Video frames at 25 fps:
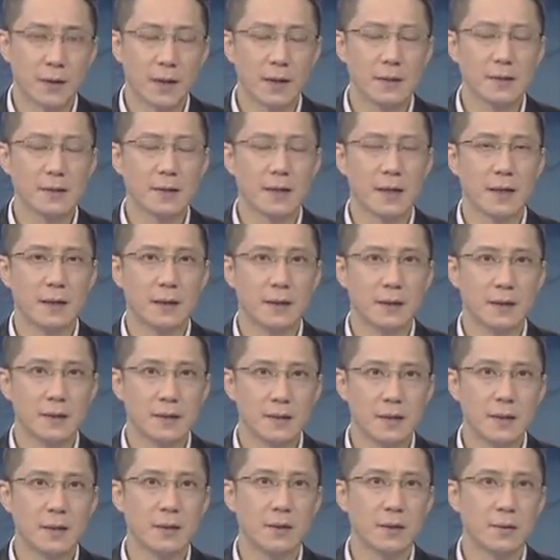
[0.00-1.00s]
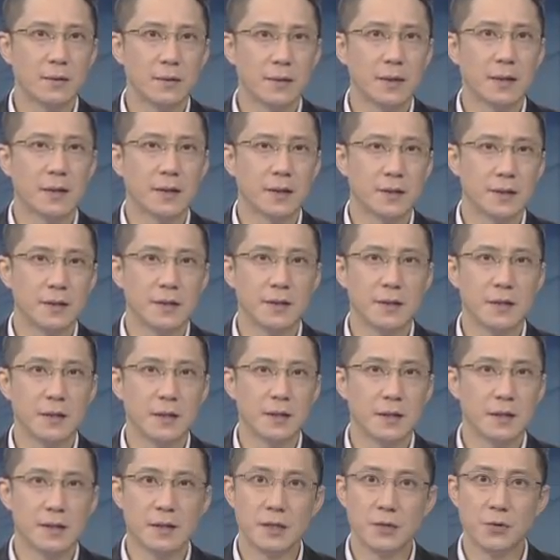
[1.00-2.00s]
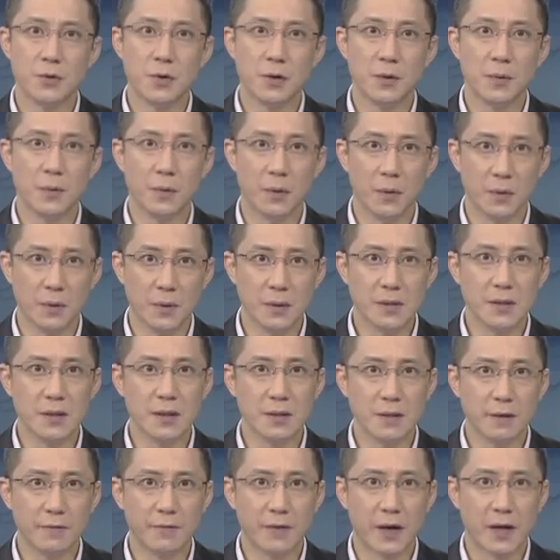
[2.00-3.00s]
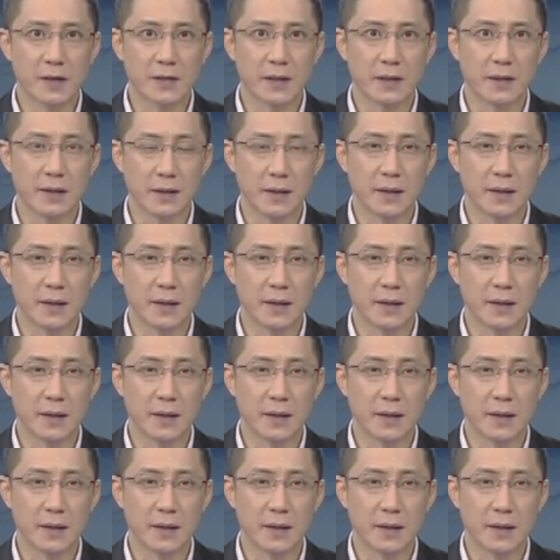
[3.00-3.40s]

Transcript: 当前和今后一个时期，制约我国经济发展的